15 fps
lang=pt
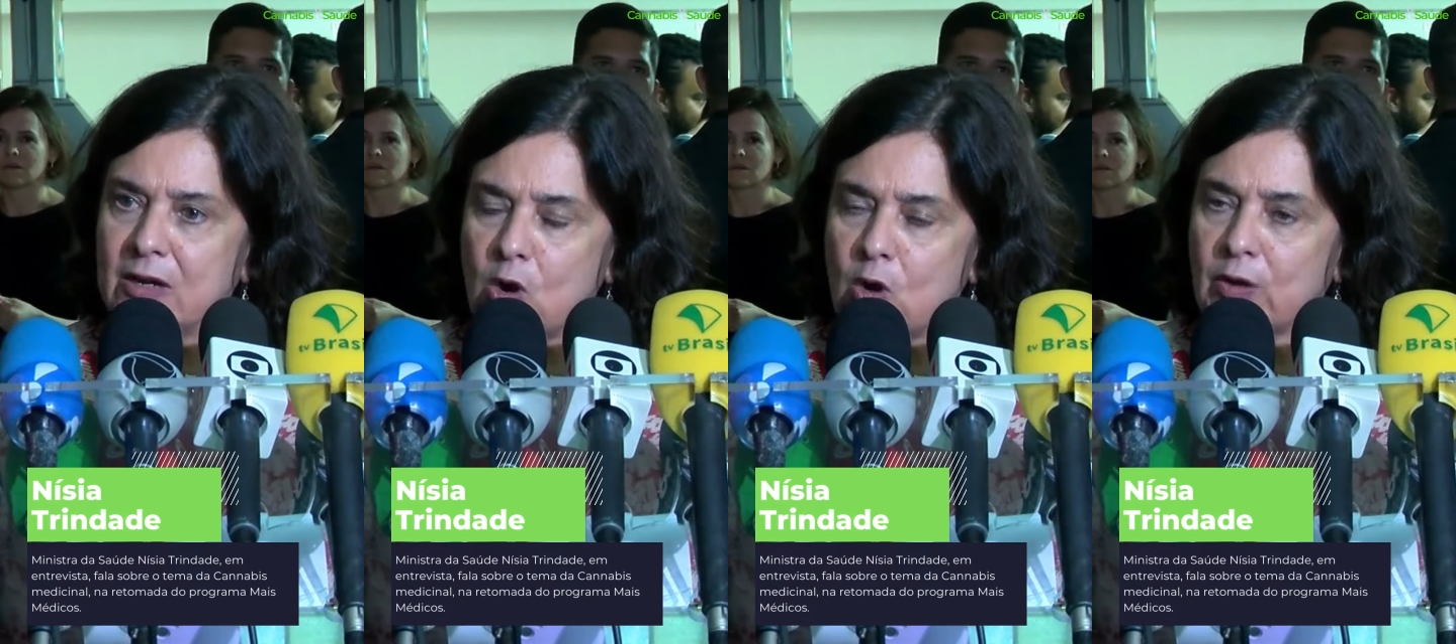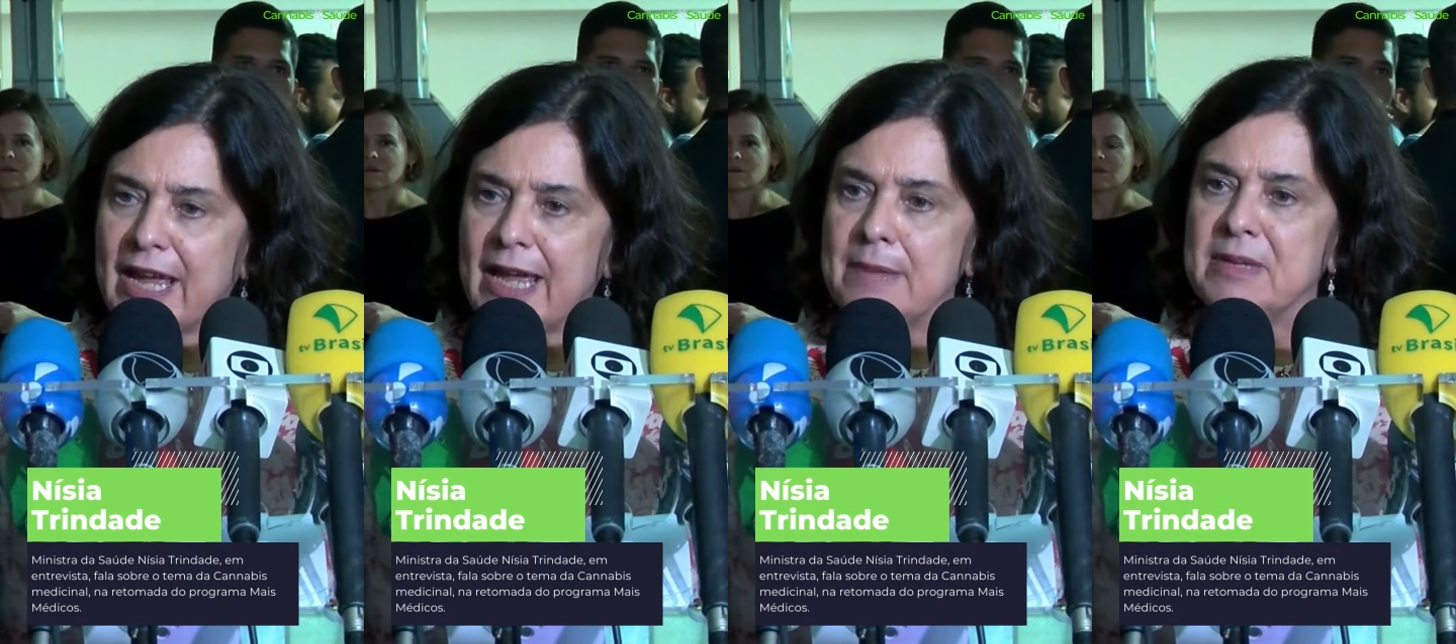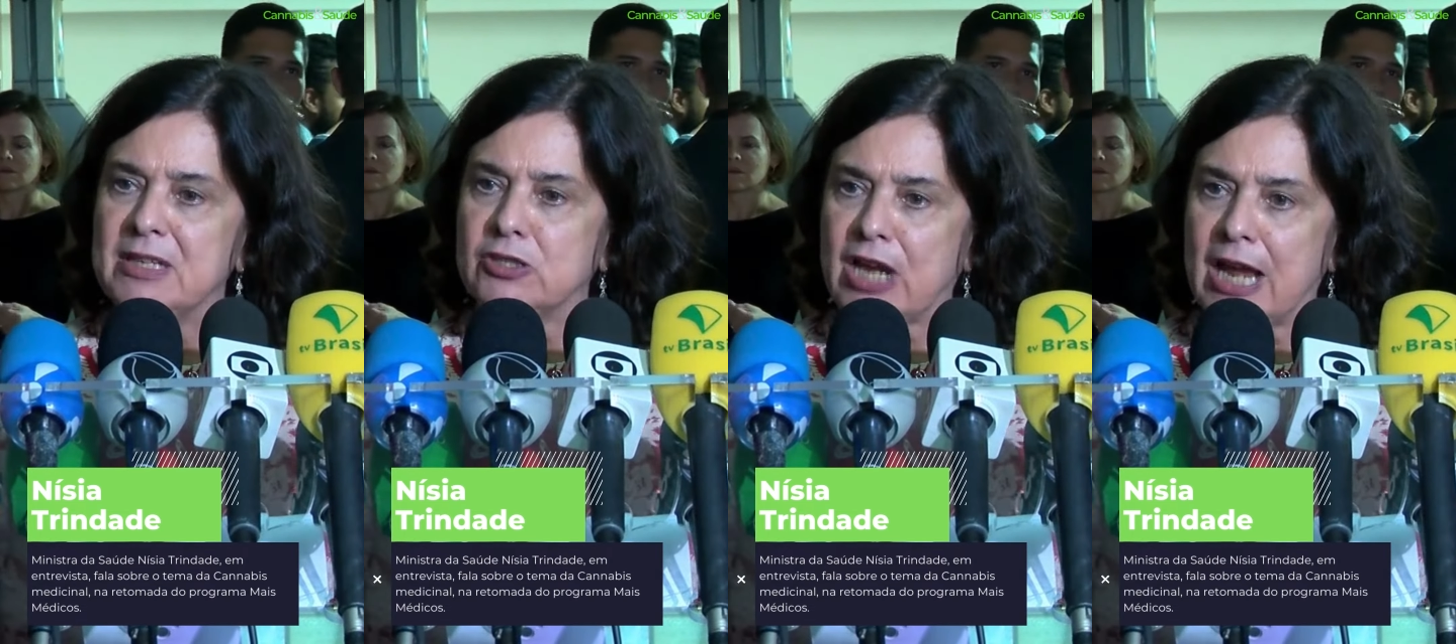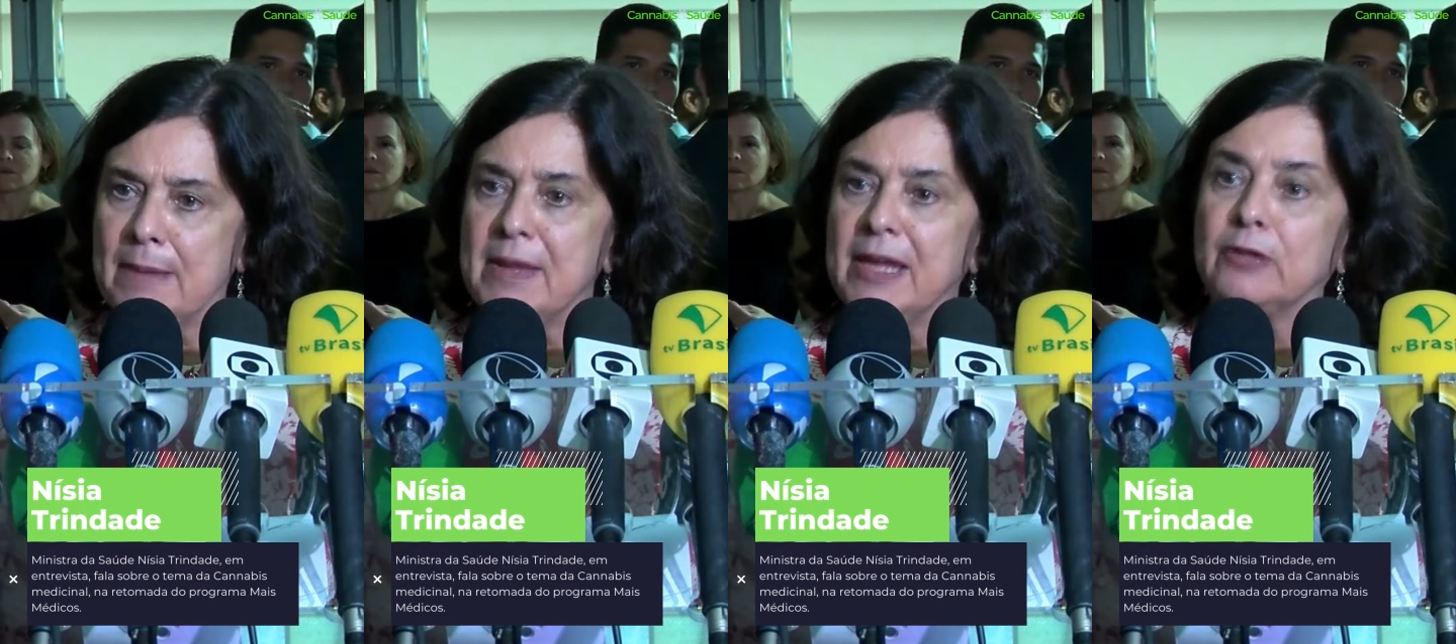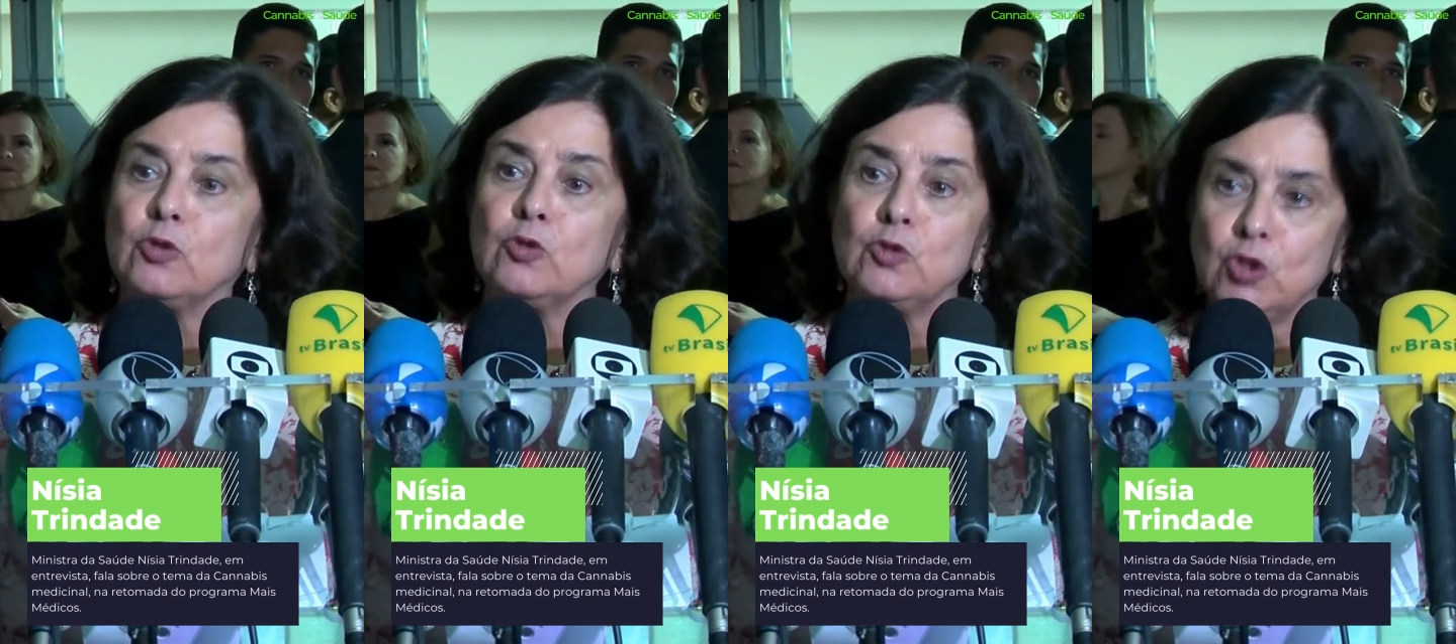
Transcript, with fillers: qualquer medicamento